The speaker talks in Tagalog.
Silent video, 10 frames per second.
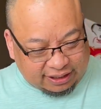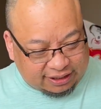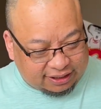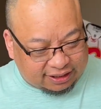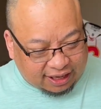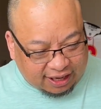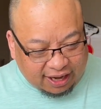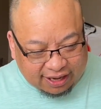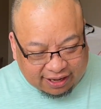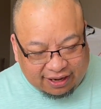At saka,
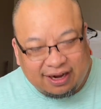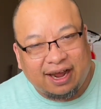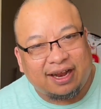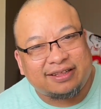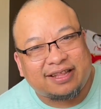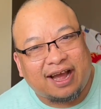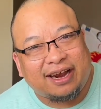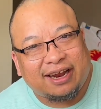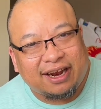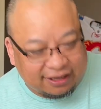lalantakan
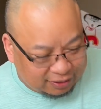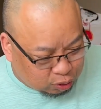na natin